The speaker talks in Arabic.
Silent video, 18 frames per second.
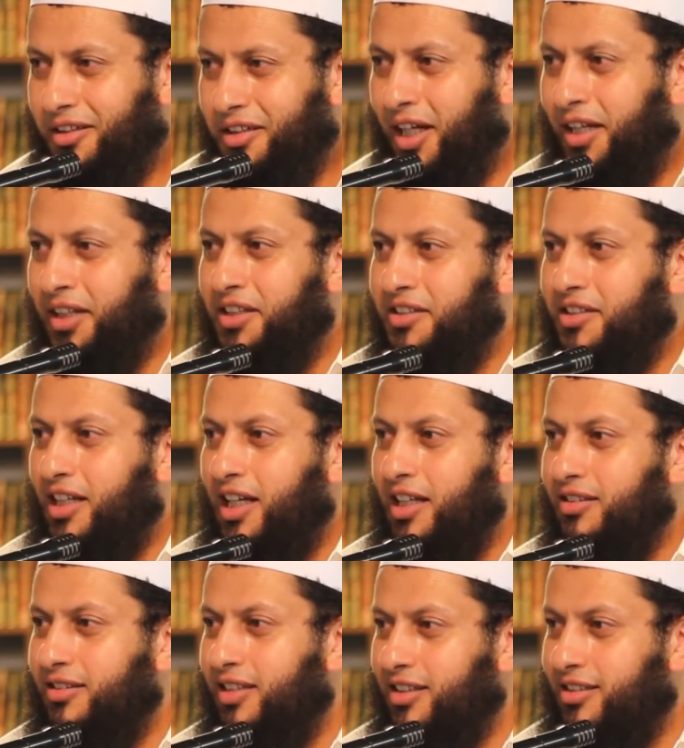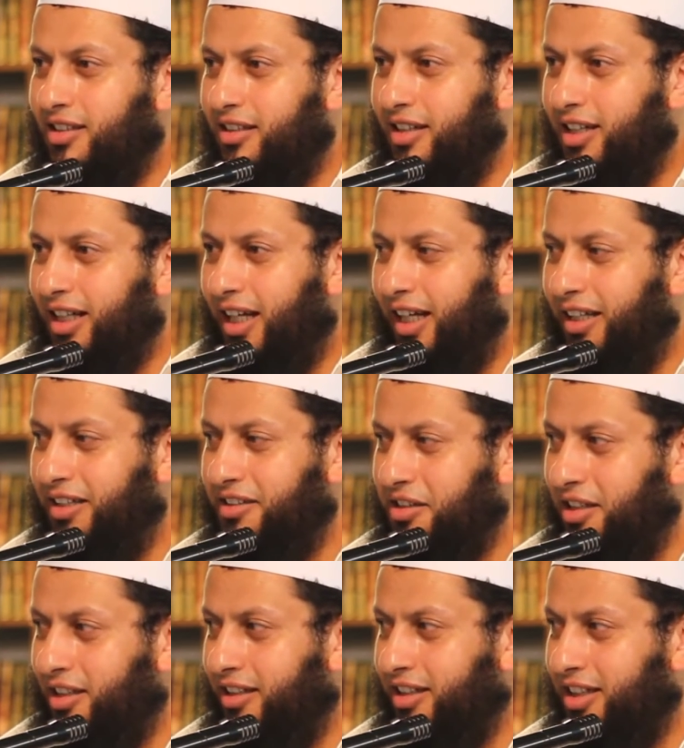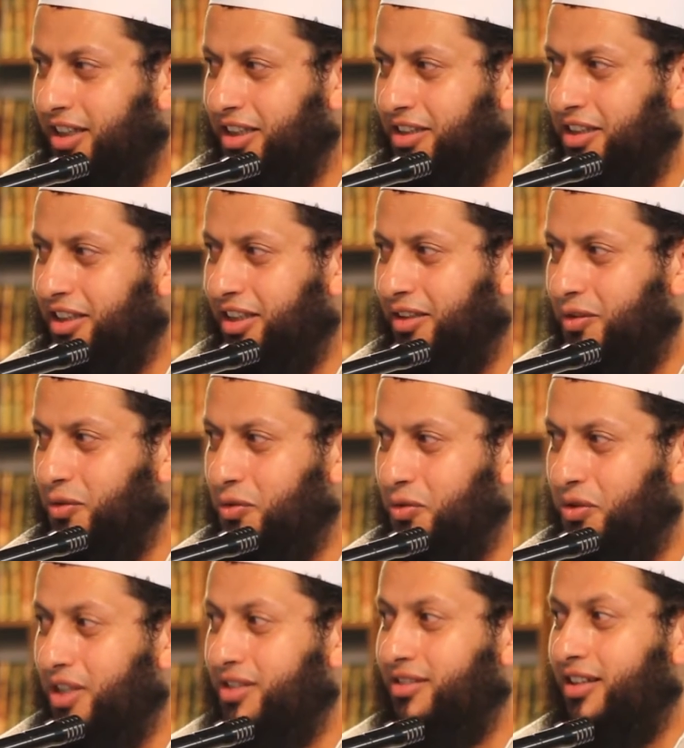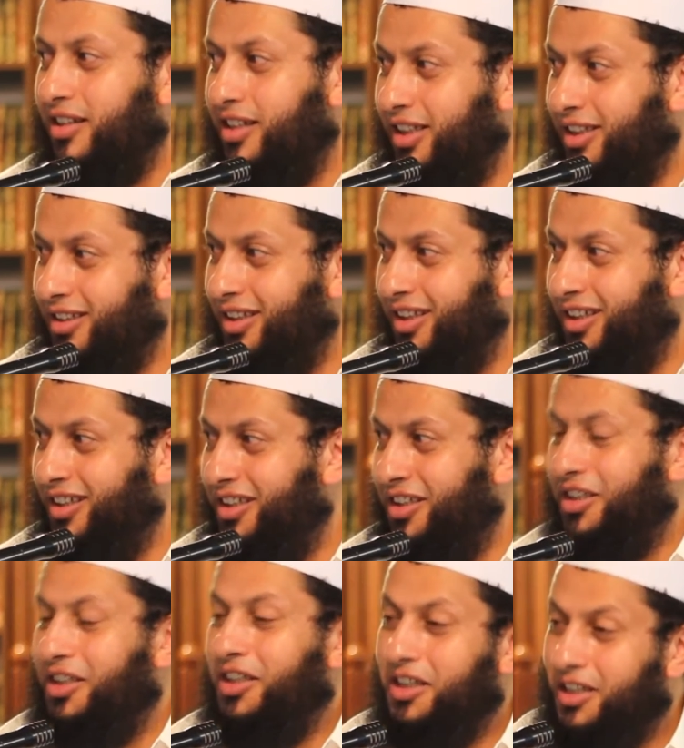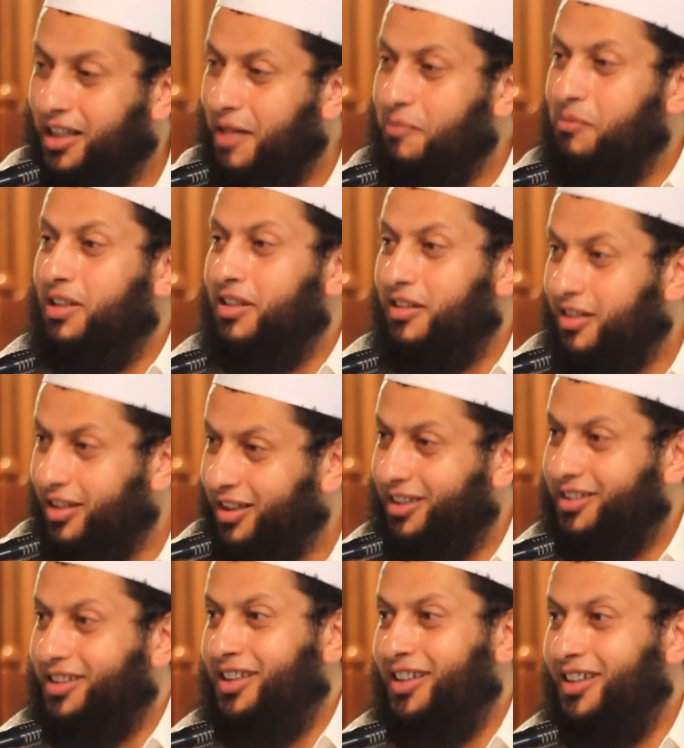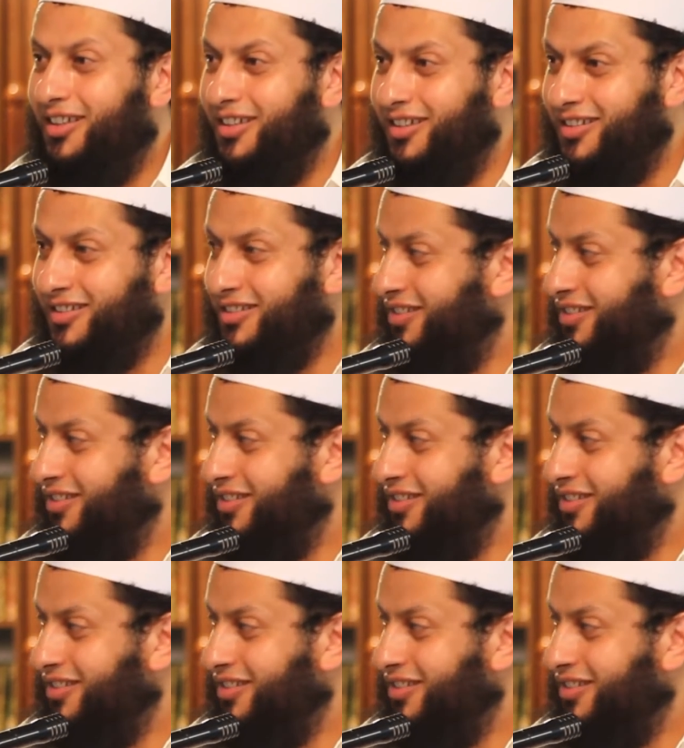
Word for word: يعني إذا كان نسى ركعة يعني صلى ركعتين ونسى ركعتين يكمل الركعتين